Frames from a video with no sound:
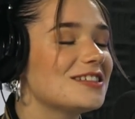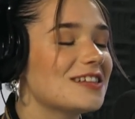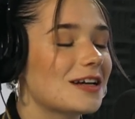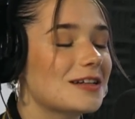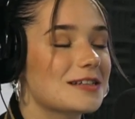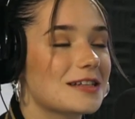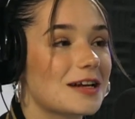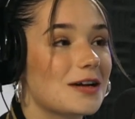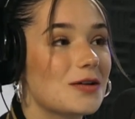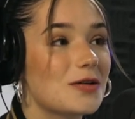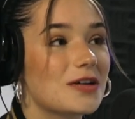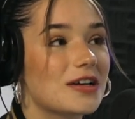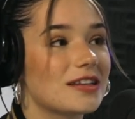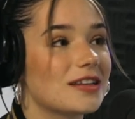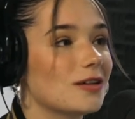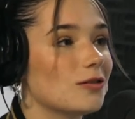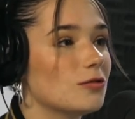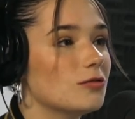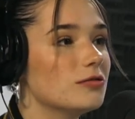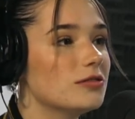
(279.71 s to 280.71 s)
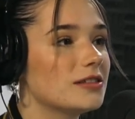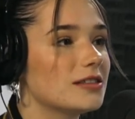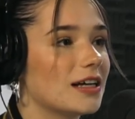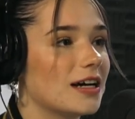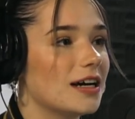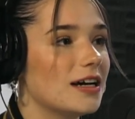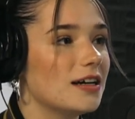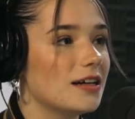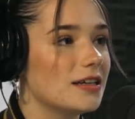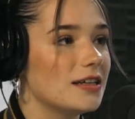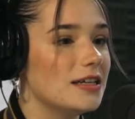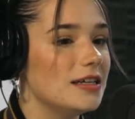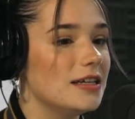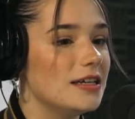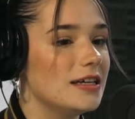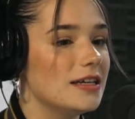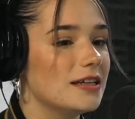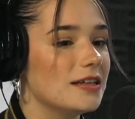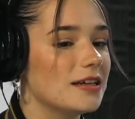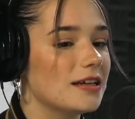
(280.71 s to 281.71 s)
sí hacer lo que te gusta
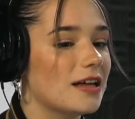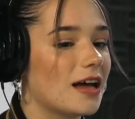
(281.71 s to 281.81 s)
y